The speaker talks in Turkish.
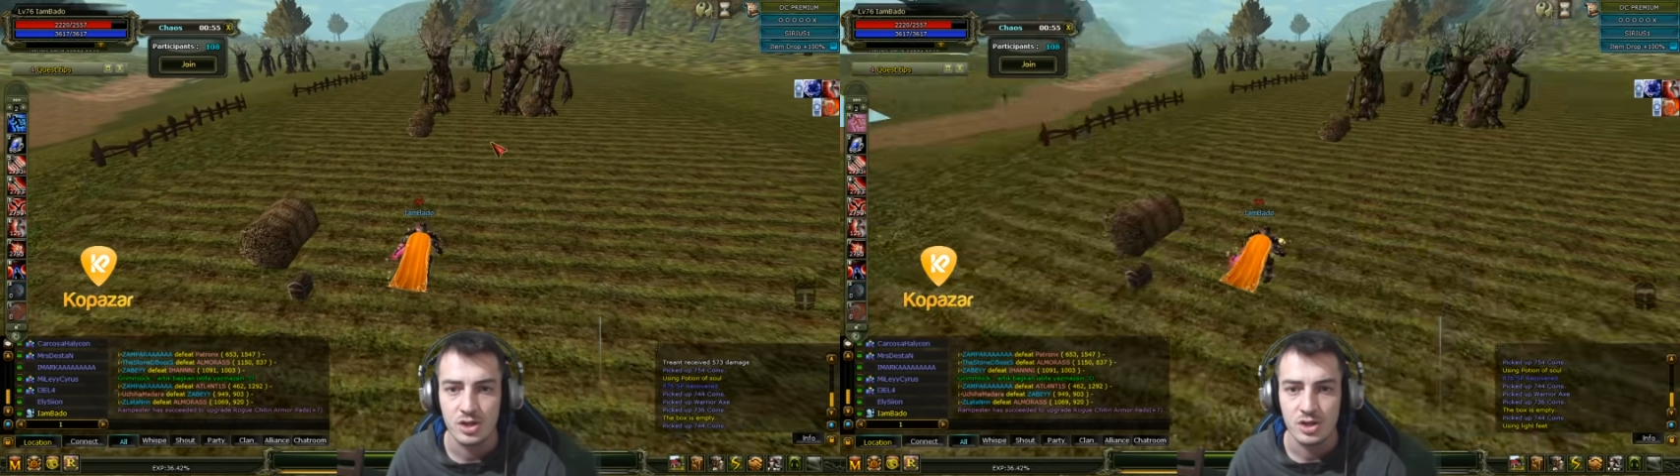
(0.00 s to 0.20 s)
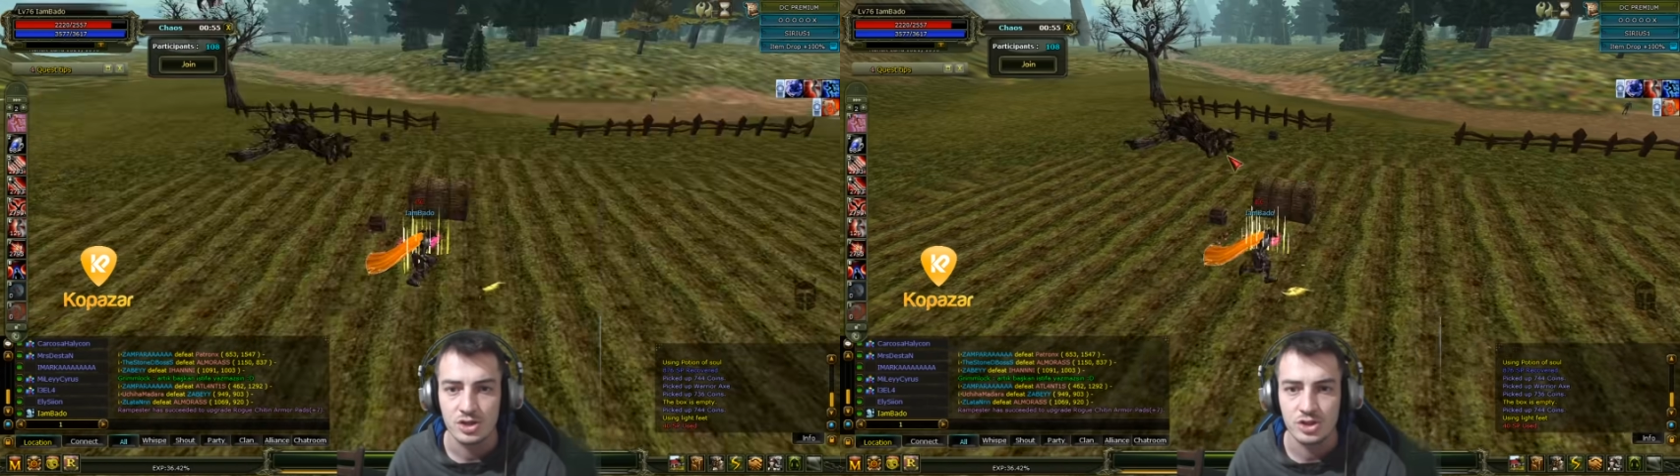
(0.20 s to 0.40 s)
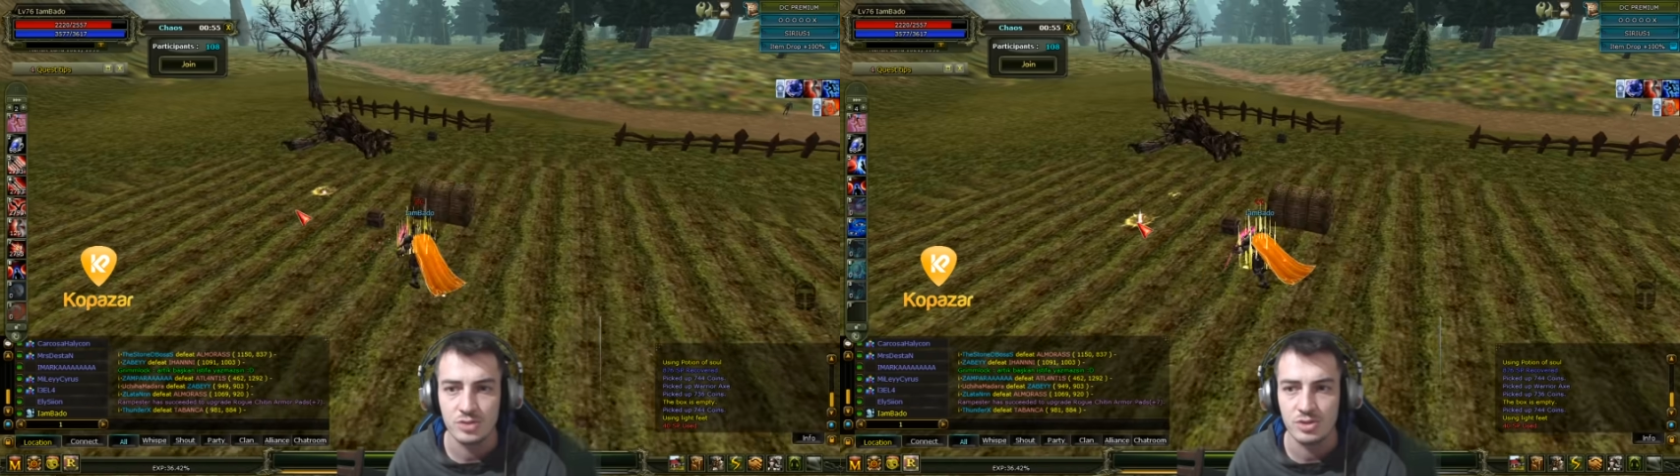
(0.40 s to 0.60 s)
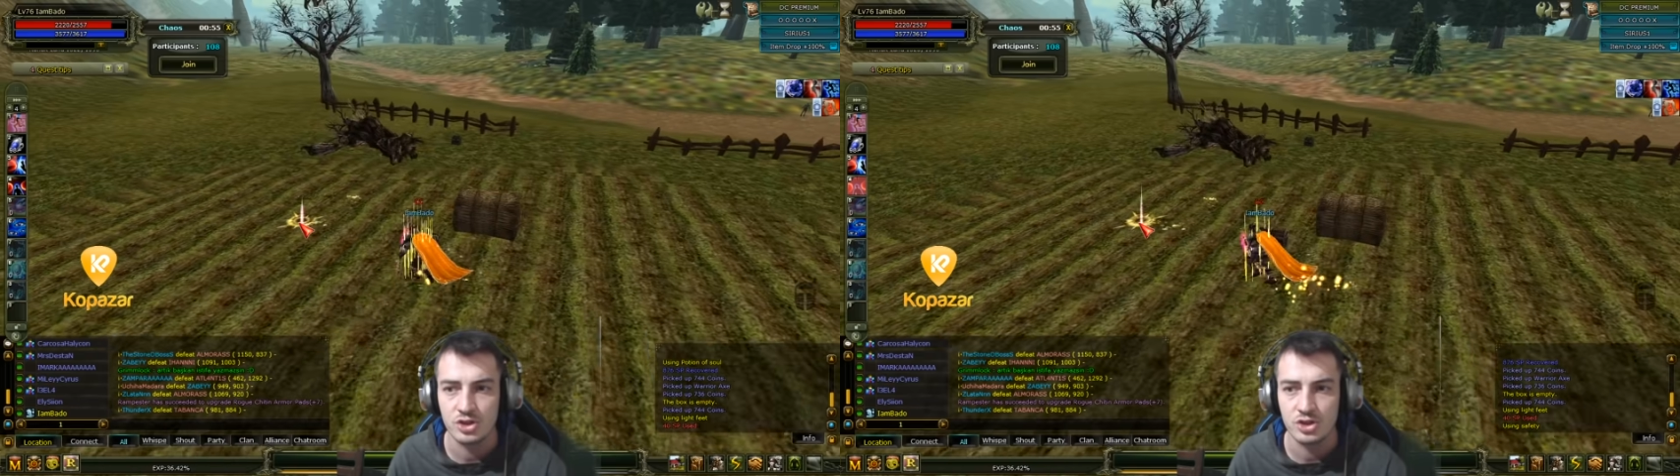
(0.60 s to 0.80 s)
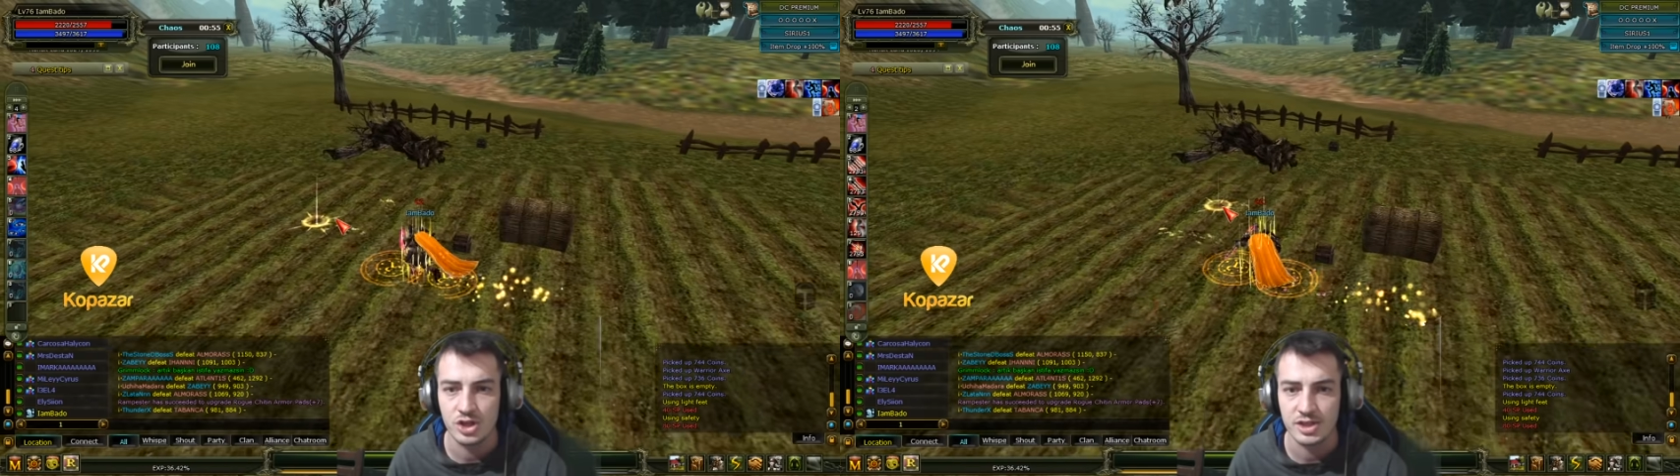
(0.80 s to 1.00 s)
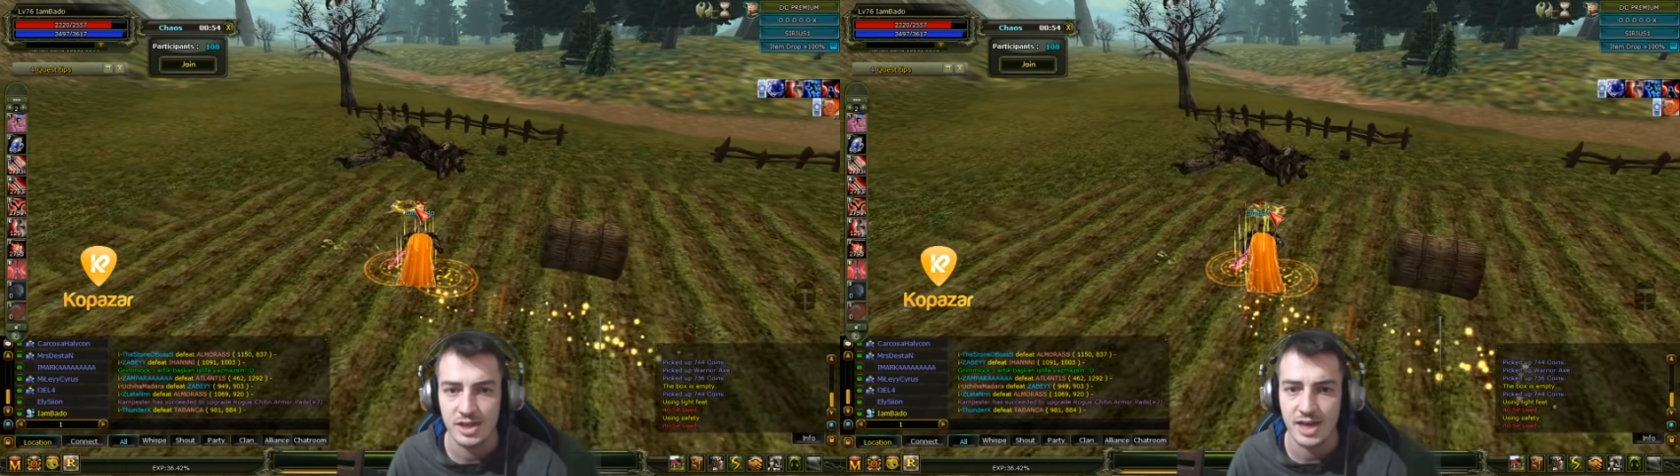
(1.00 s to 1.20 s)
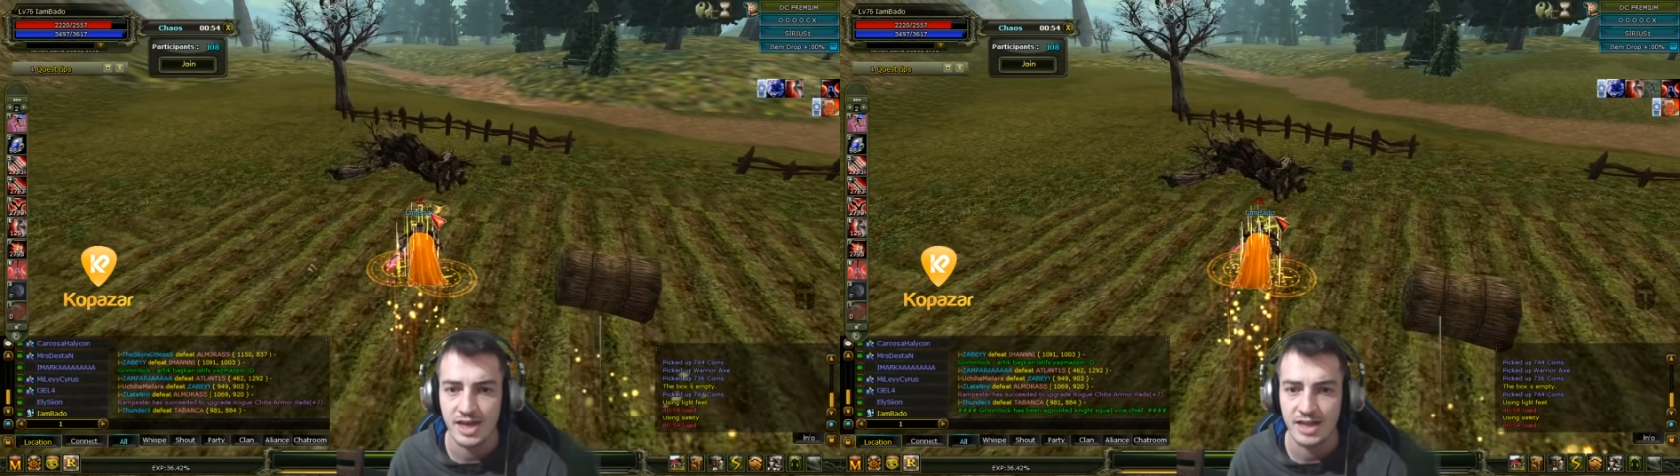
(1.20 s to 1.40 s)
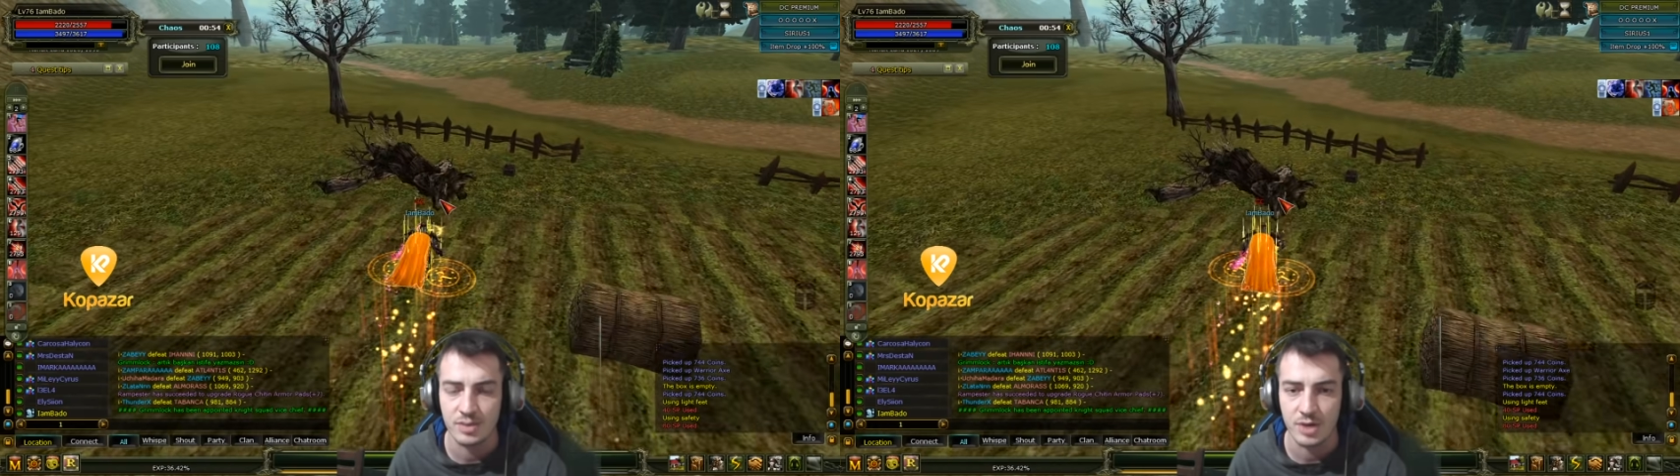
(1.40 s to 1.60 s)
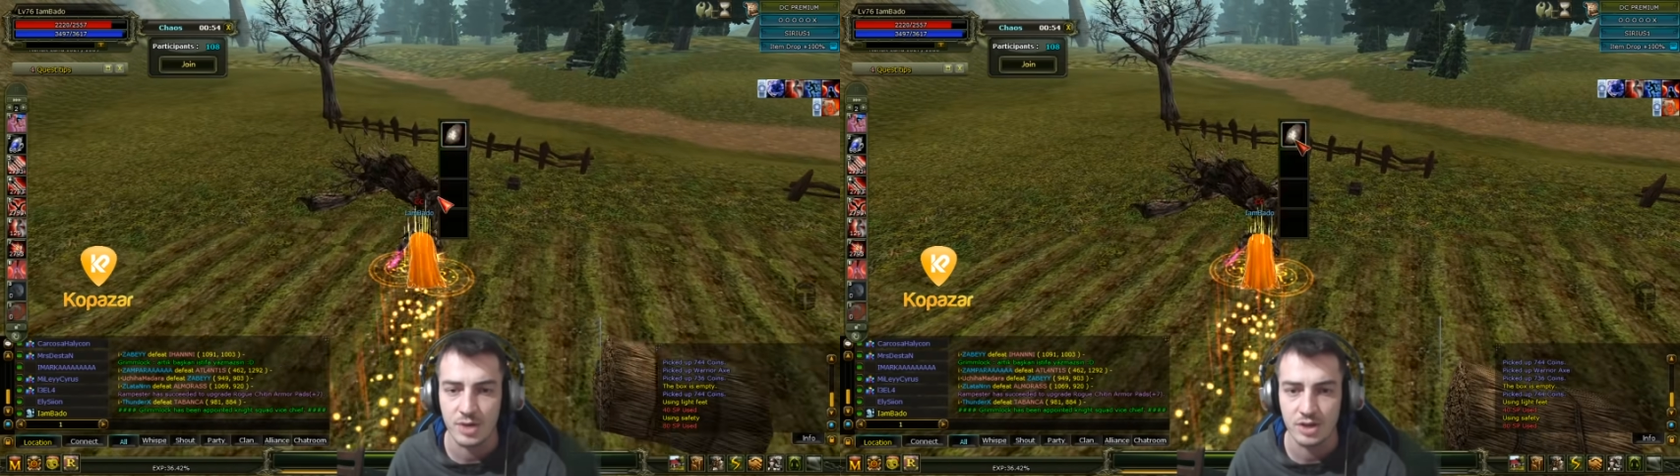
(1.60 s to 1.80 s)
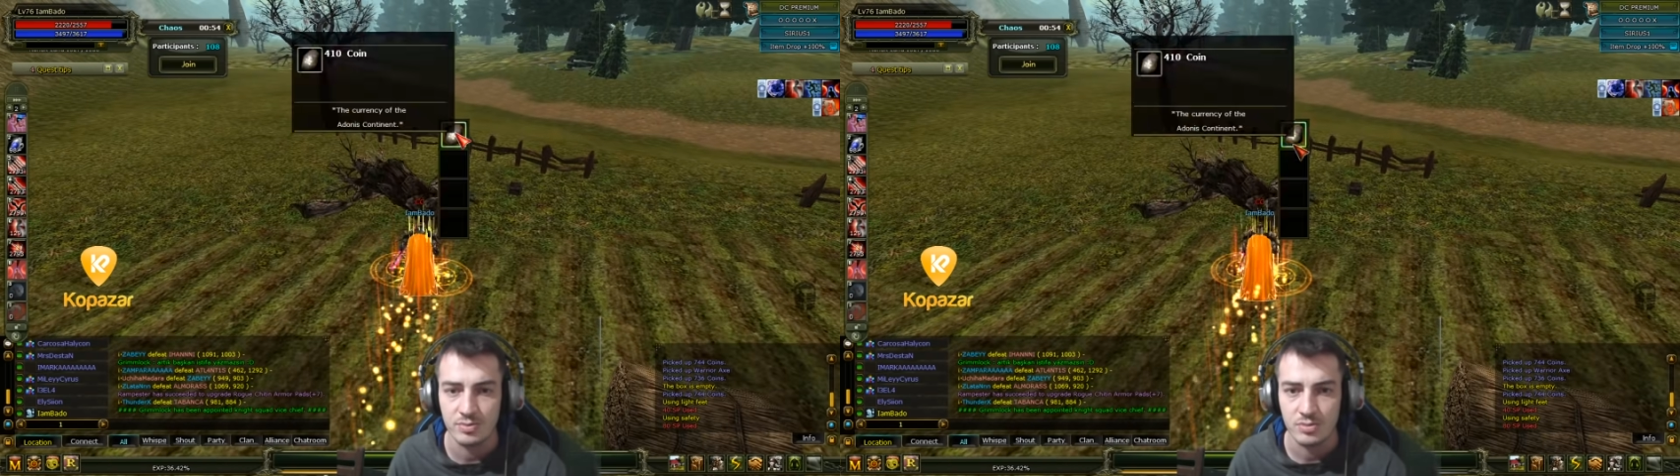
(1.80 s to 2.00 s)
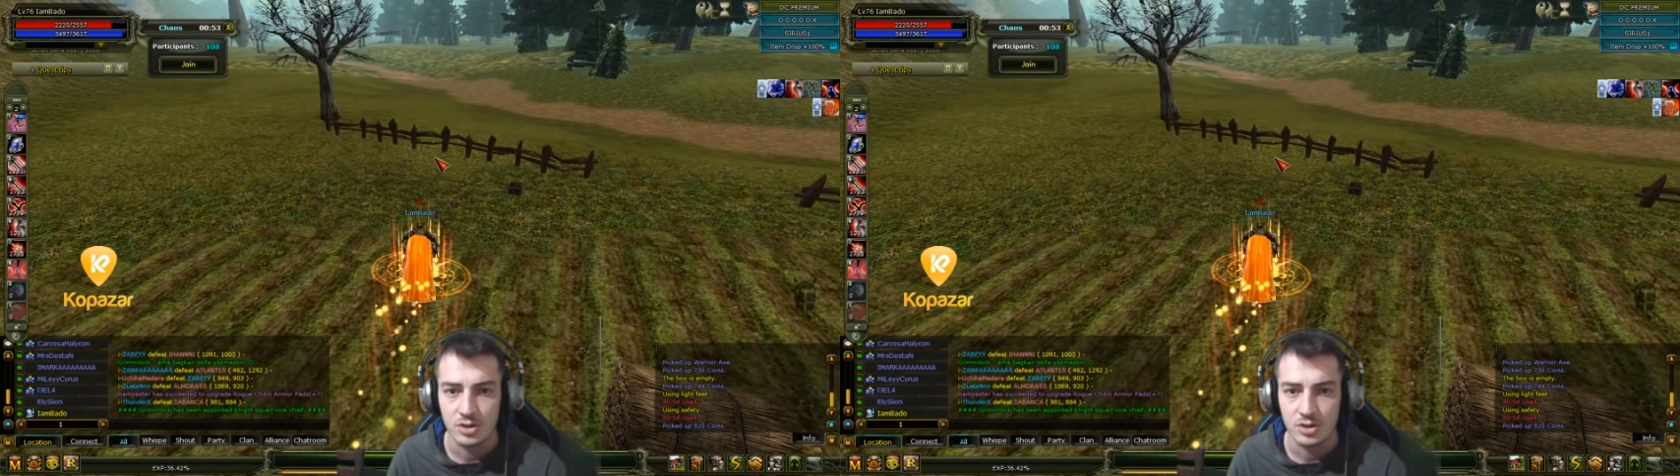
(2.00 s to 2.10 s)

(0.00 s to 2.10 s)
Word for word: Şimdi CZ'ye geldik bakalım.